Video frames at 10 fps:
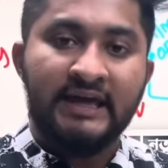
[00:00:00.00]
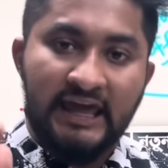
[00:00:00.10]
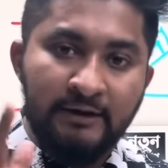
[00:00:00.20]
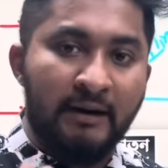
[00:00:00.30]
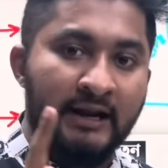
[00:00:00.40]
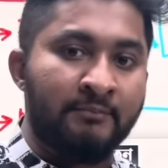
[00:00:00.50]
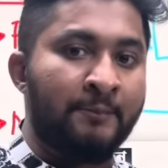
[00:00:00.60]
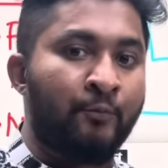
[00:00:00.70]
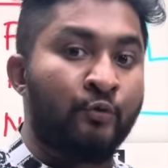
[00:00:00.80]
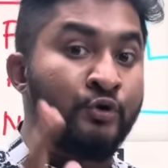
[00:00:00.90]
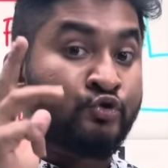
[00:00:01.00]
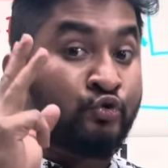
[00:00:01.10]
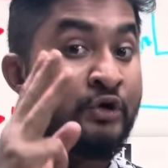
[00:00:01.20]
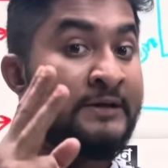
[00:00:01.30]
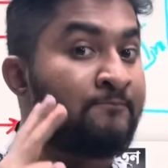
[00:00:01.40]
এইবার আমরা পড়বো
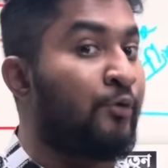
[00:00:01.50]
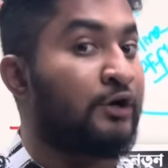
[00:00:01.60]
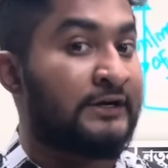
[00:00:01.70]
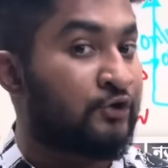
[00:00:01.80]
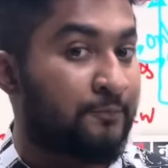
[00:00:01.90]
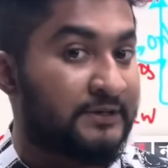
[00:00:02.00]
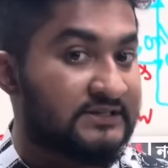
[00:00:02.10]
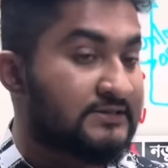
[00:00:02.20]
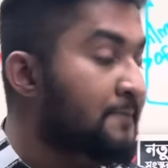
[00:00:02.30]
শুধু ইম্পর্টেন্ট টপিক্স